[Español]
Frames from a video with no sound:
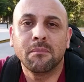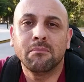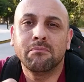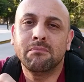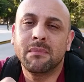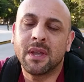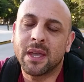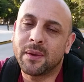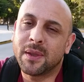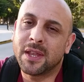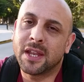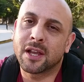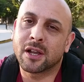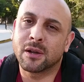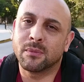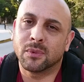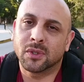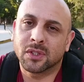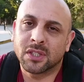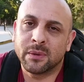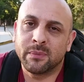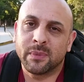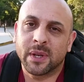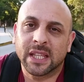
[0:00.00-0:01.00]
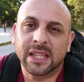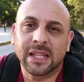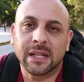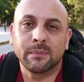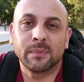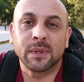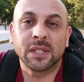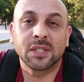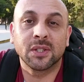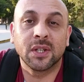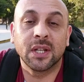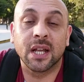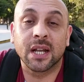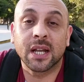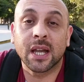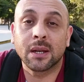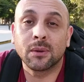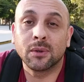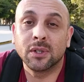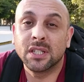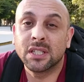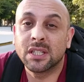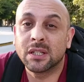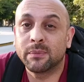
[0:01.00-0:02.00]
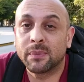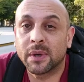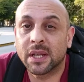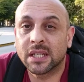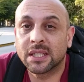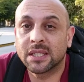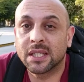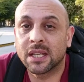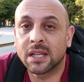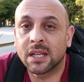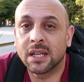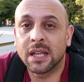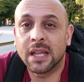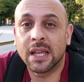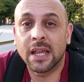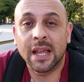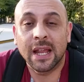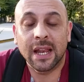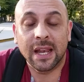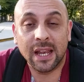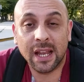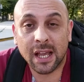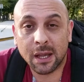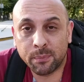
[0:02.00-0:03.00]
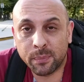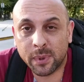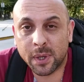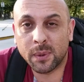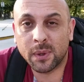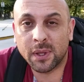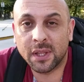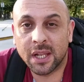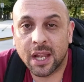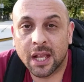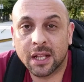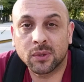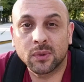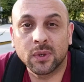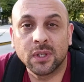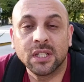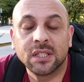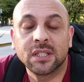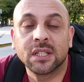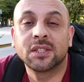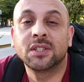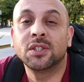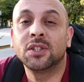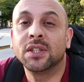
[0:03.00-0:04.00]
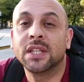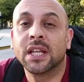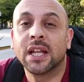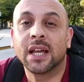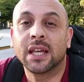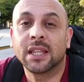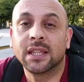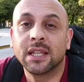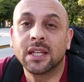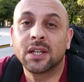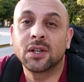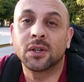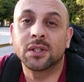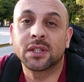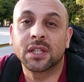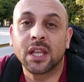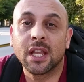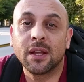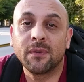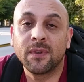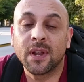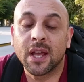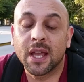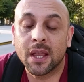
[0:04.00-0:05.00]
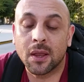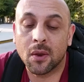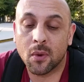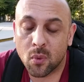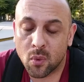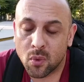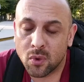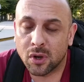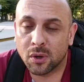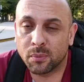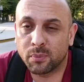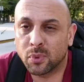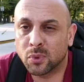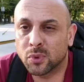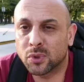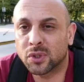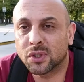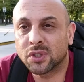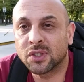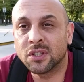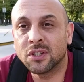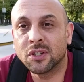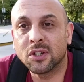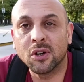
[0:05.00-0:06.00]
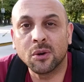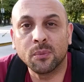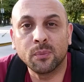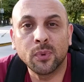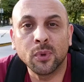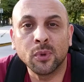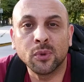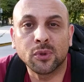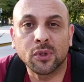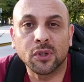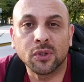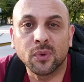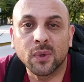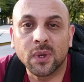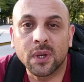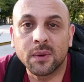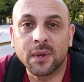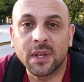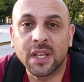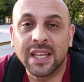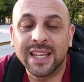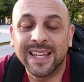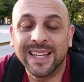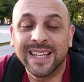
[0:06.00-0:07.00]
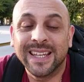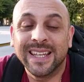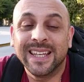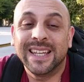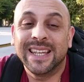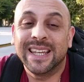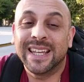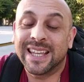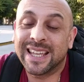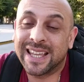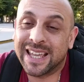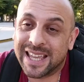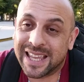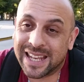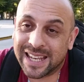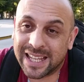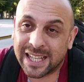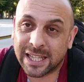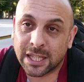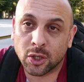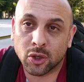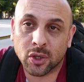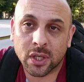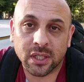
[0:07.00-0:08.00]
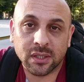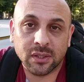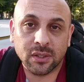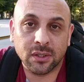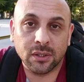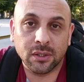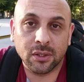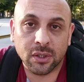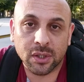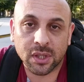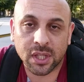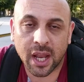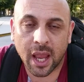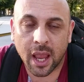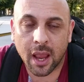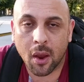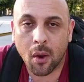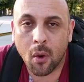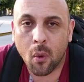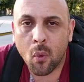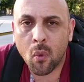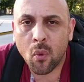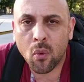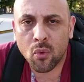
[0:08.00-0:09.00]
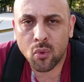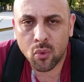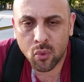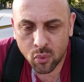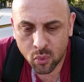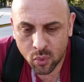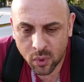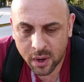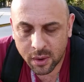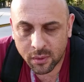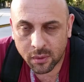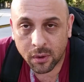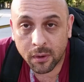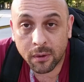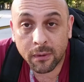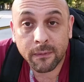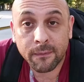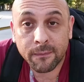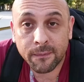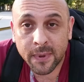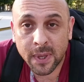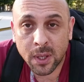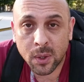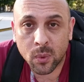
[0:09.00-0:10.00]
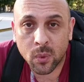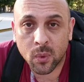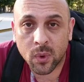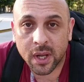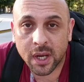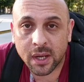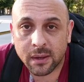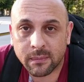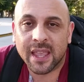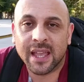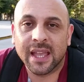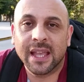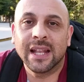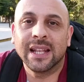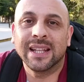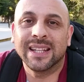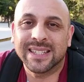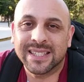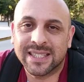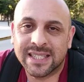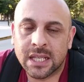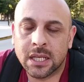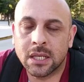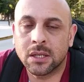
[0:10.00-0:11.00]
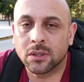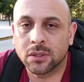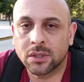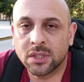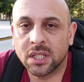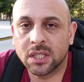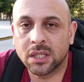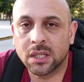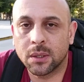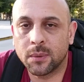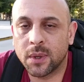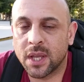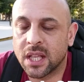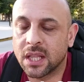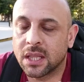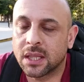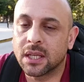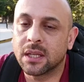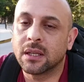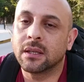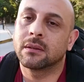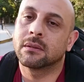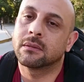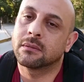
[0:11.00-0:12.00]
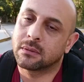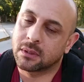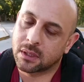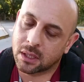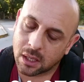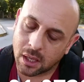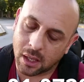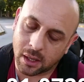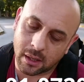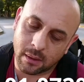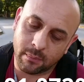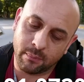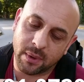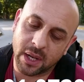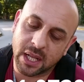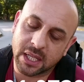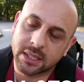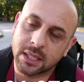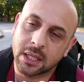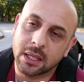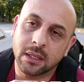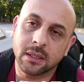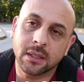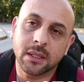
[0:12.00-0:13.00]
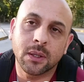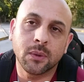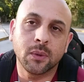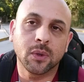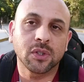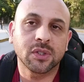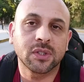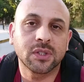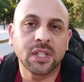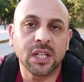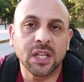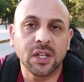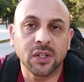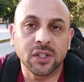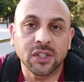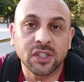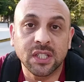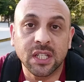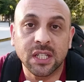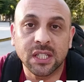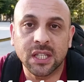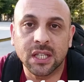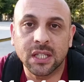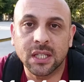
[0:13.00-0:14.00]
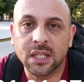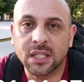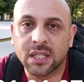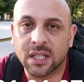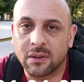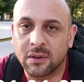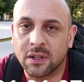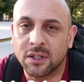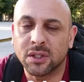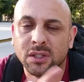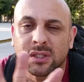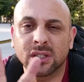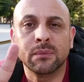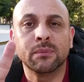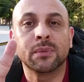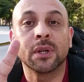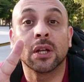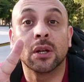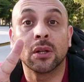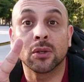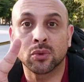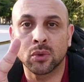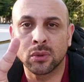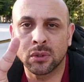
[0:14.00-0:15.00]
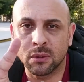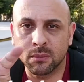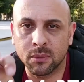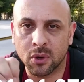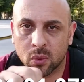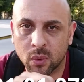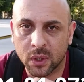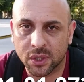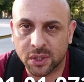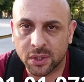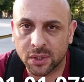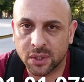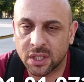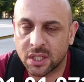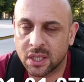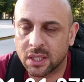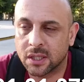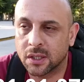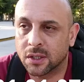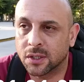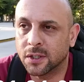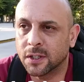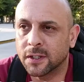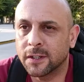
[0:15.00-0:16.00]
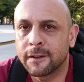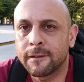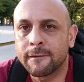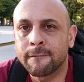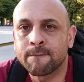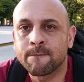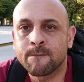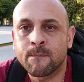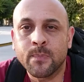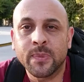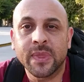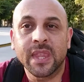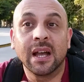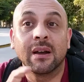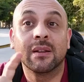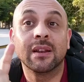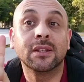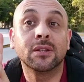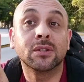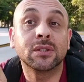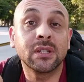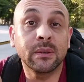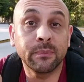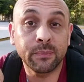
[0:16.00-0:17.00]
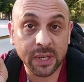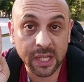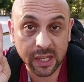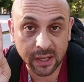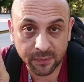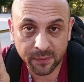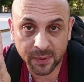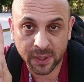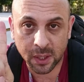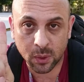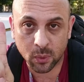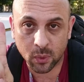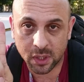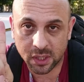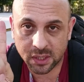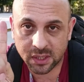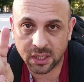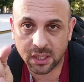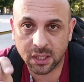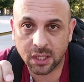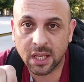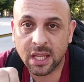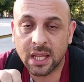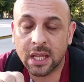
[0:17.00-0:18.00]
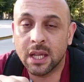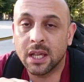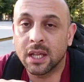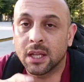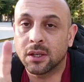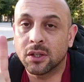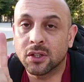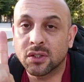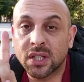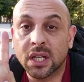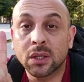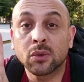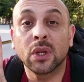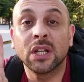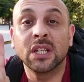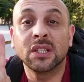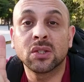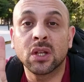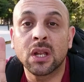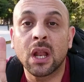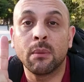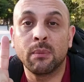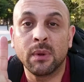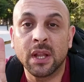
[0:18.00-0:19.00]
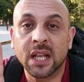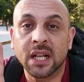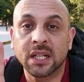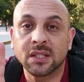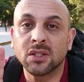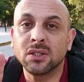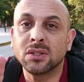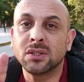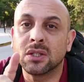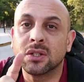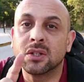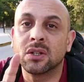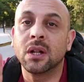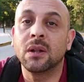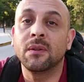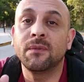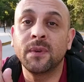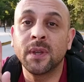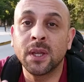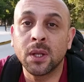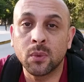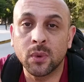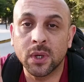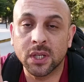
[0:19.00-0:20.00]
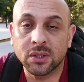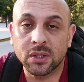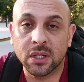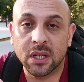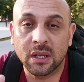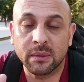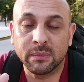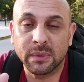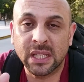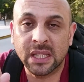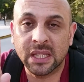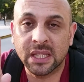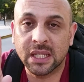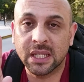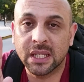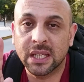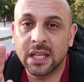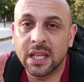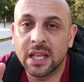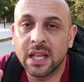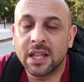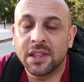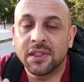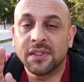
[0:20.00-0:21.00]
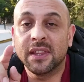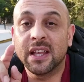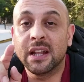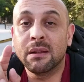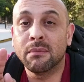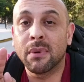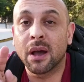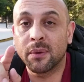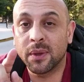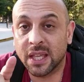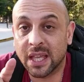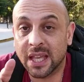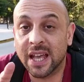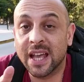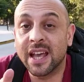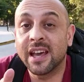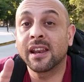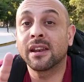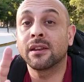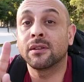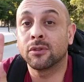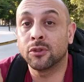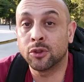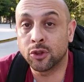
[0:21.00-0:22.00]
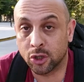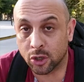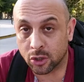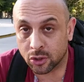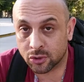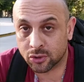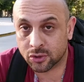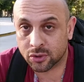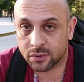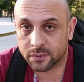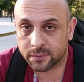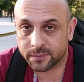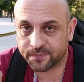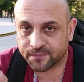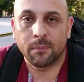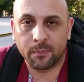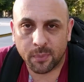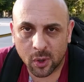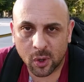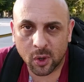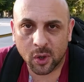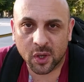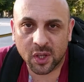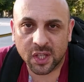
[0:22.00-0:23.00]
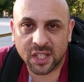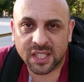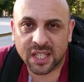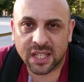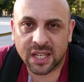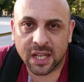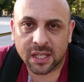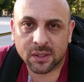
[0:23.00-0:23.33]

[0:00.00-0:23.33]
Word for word: Me vine como siempre hasta el Paseo de la Carbonilla para hacer las pruebas de la actualización de la DJI Fly 1.5.9 que en esta ocasión nos trae un nuevo firmware, el 0720, que reemplaza al antiguo 0710, hablando siempre de los últimos cuatro dígitos, ¿no? Hablando siempre de firmware, ¿sí? No se actualizó la aplicación, sino del firmware solamente del Mavic Air 2. Por lo que dicen la